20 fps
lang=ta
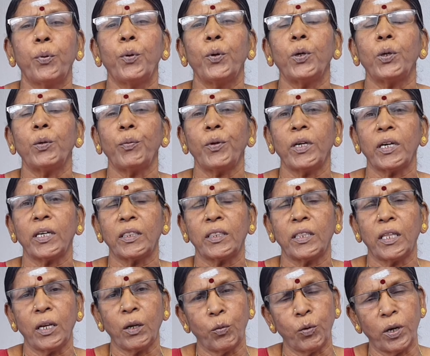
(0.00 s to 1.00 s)

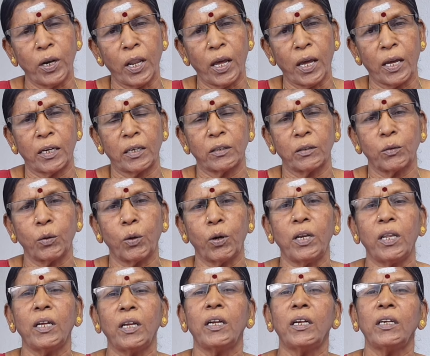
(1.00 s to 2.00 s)
பூர்வீகத்தில் உள்ள
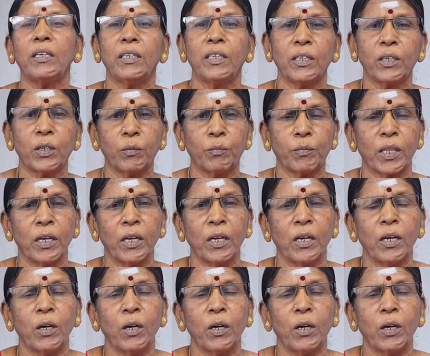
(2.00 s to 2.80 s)
தொல்லைகள் நீங்கும்